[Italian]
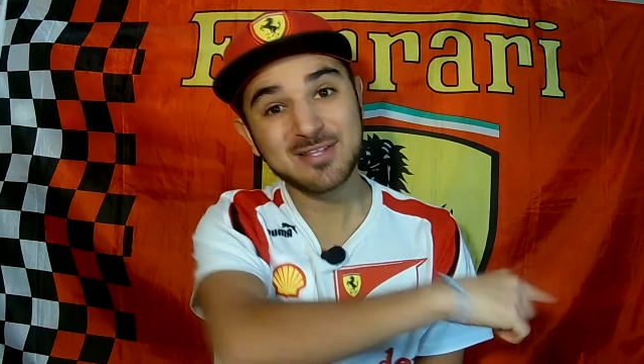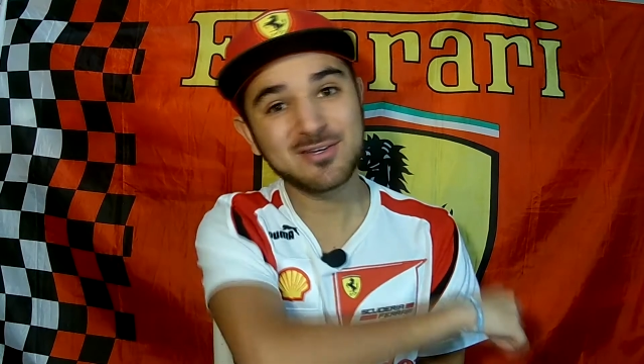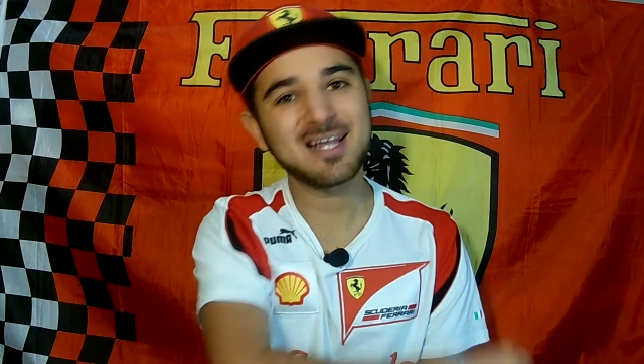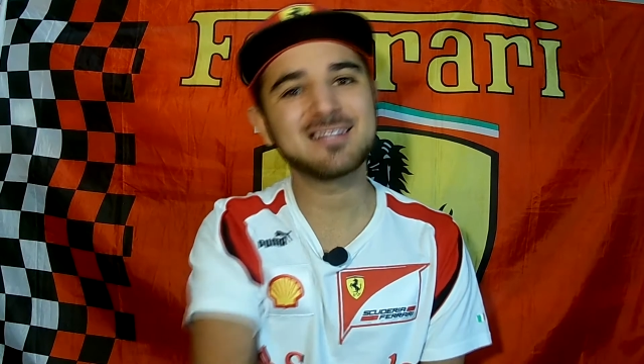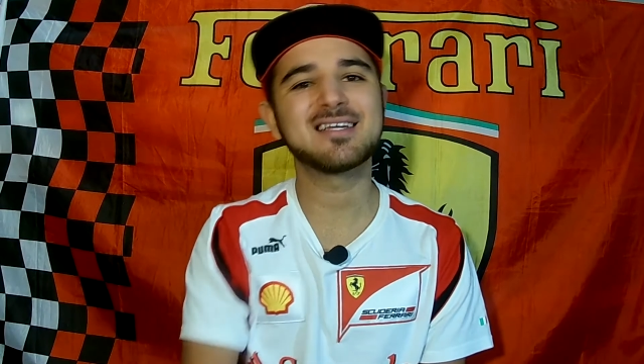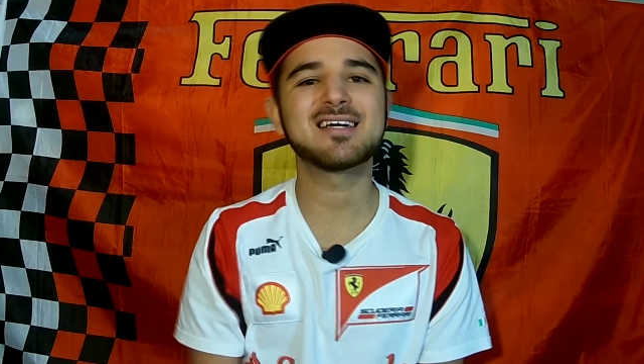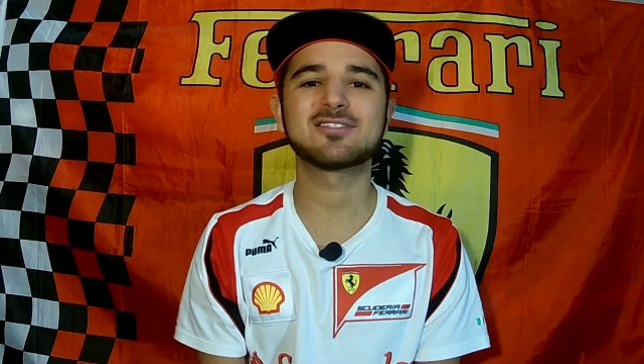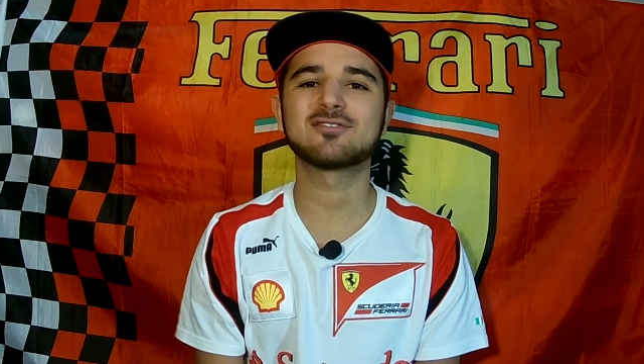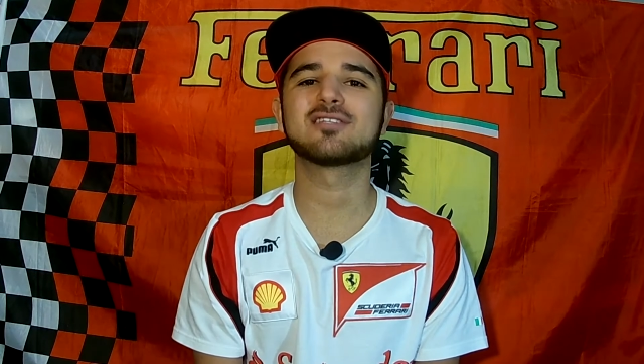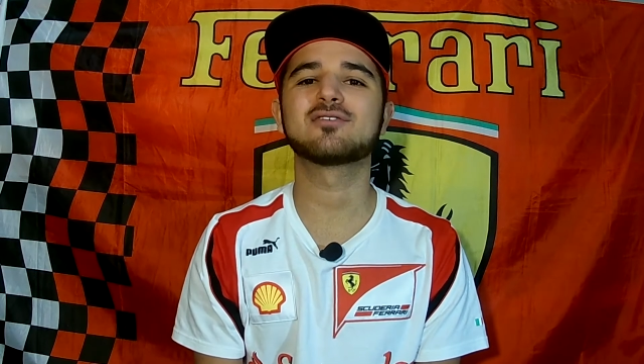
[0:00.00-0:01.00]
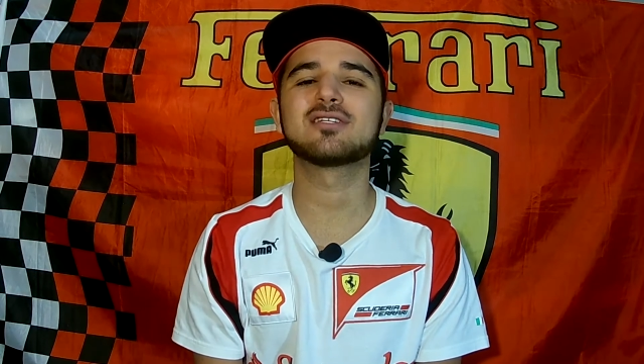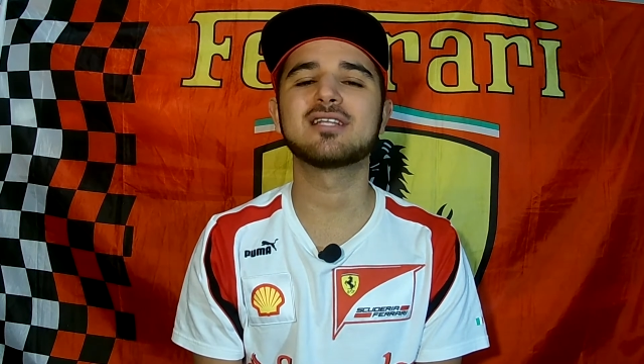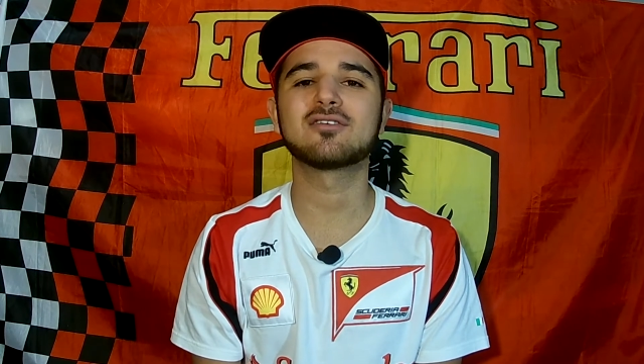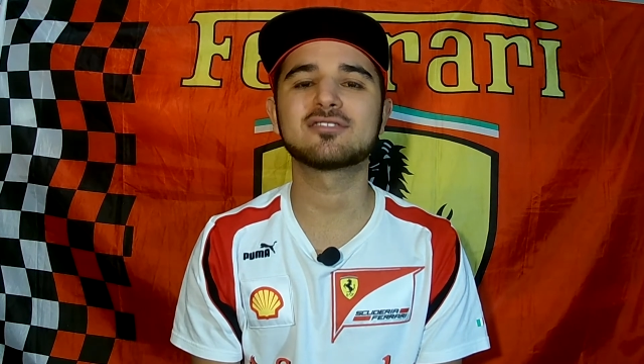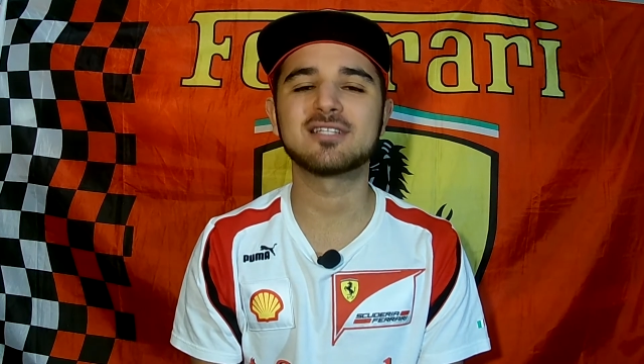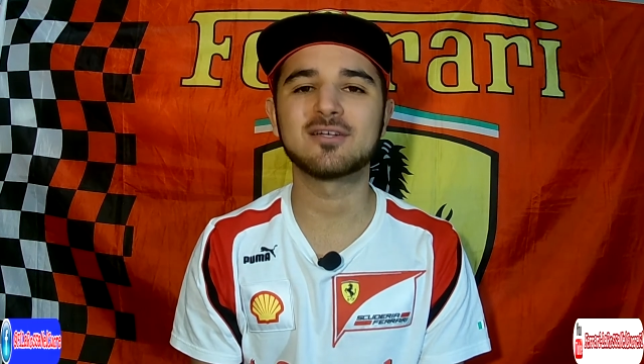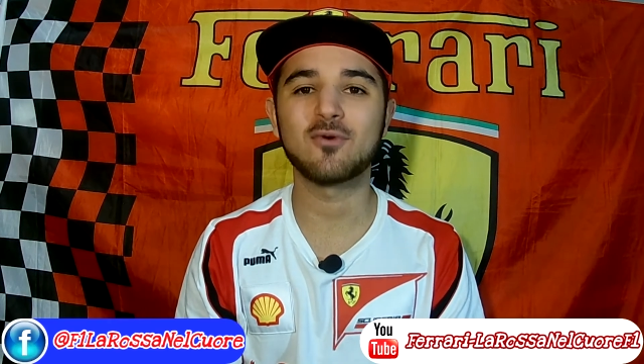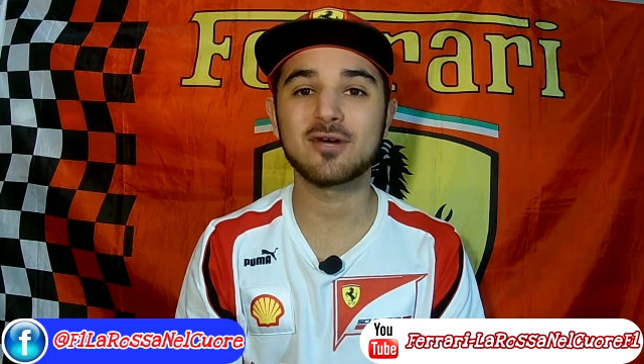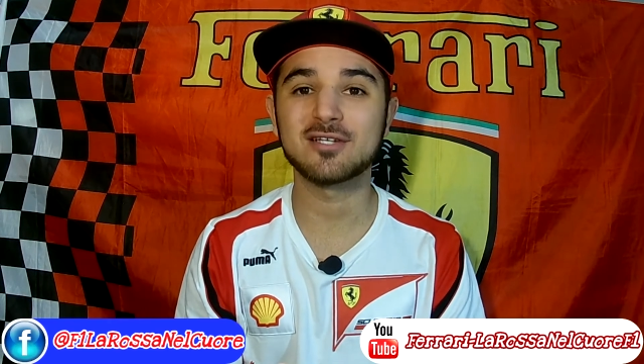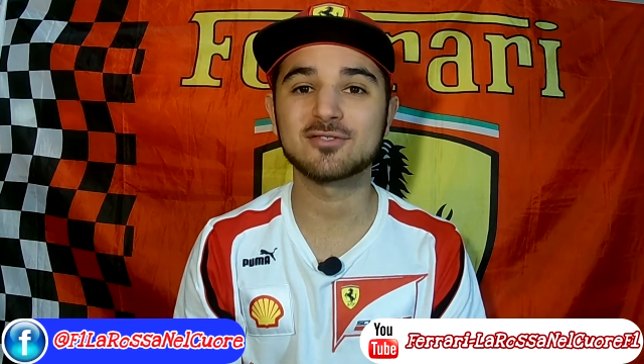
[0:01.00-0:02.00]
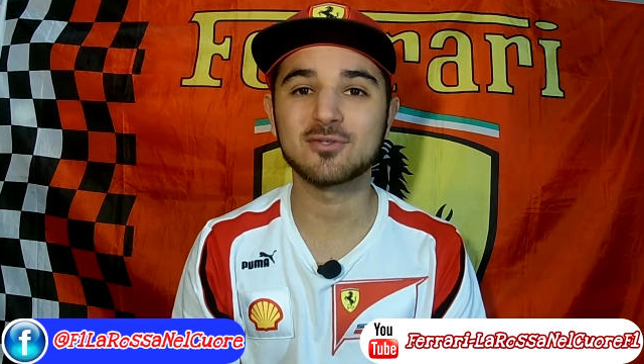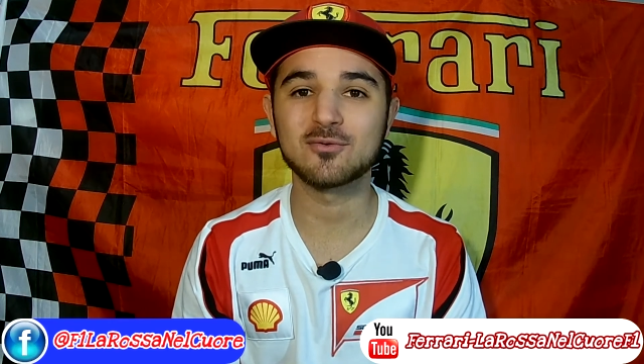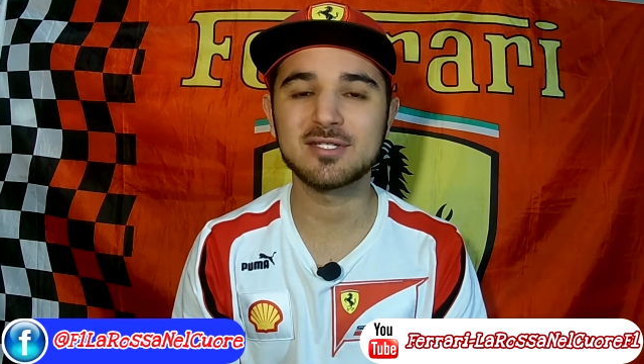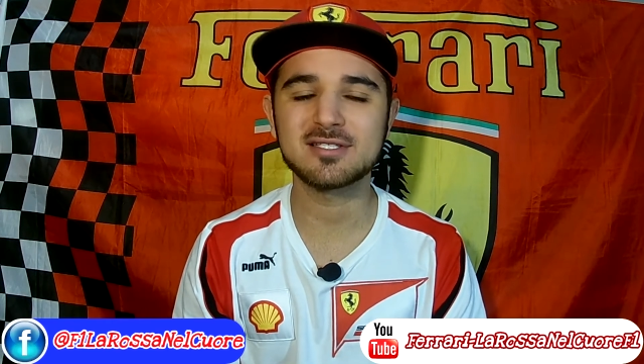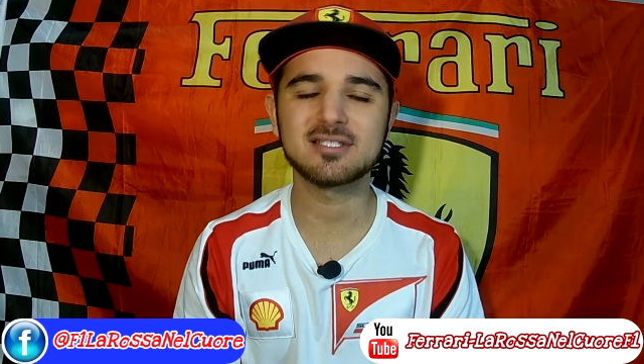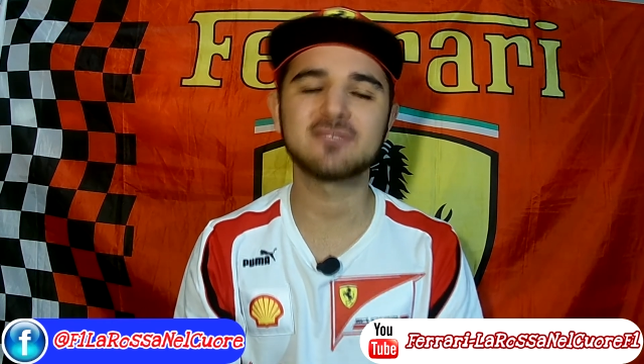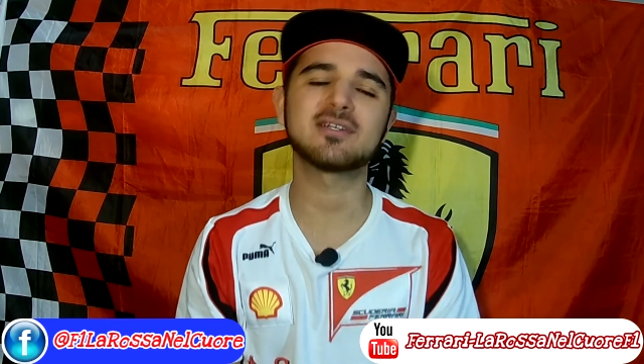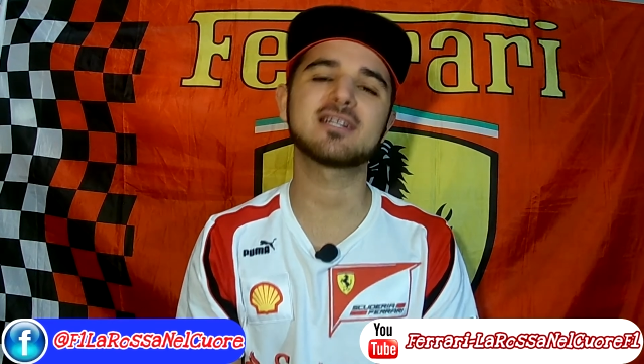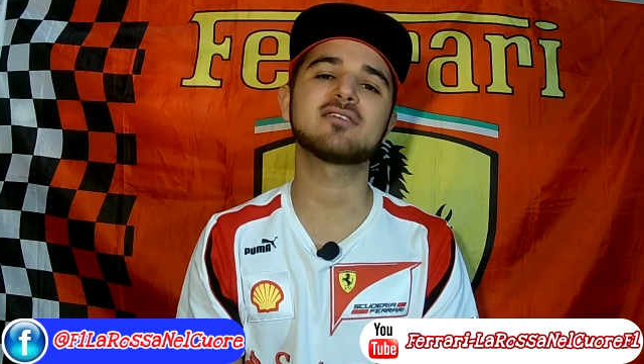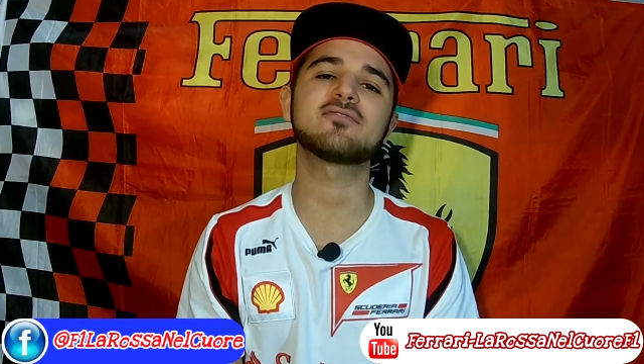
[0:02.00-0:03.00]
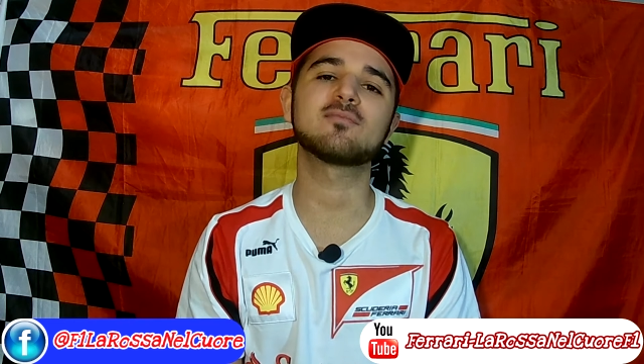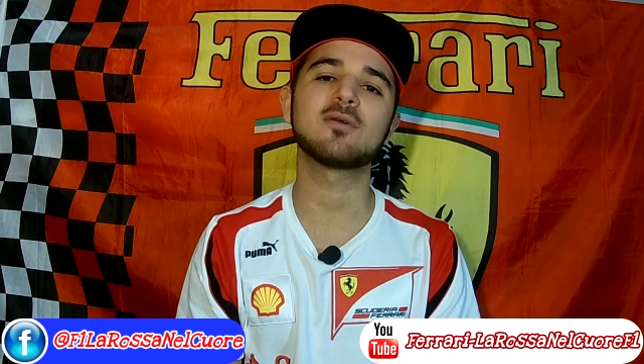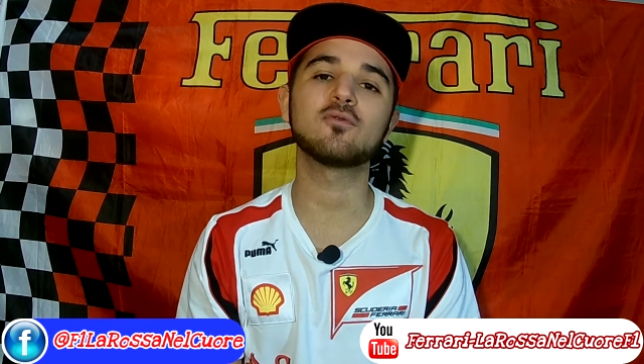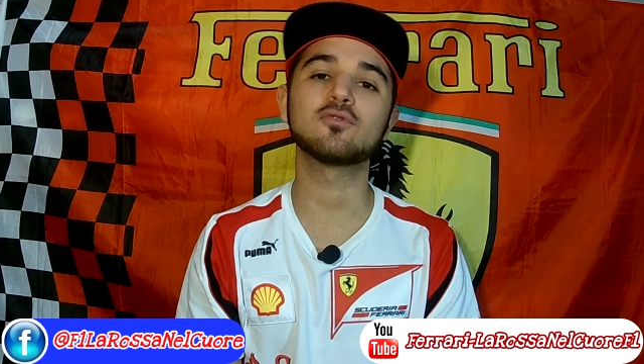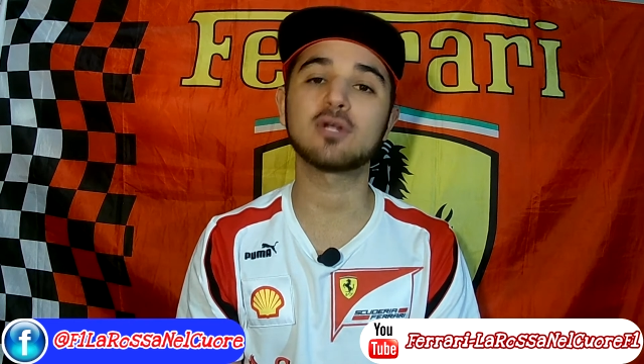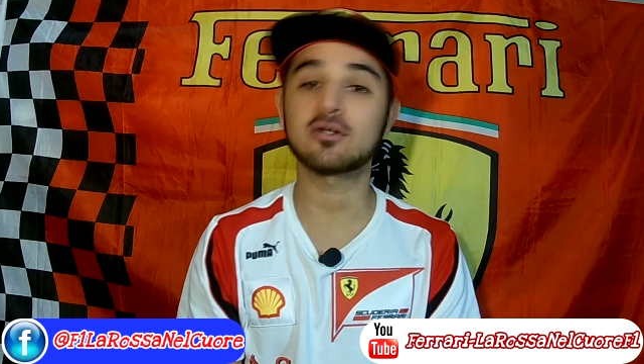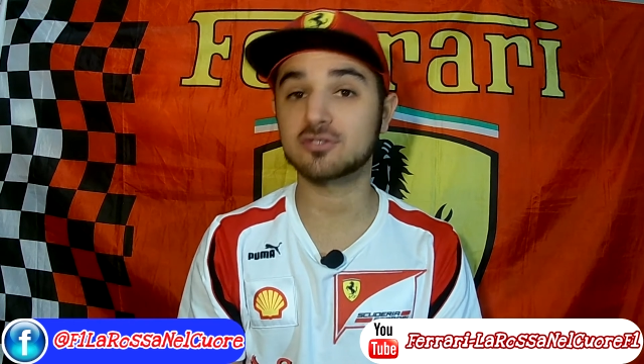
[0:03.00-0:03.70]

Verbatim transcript: E bentornati cari ascoltatori della Rossa nel Cuore, io sono Luis di Ferrari a Formula 1,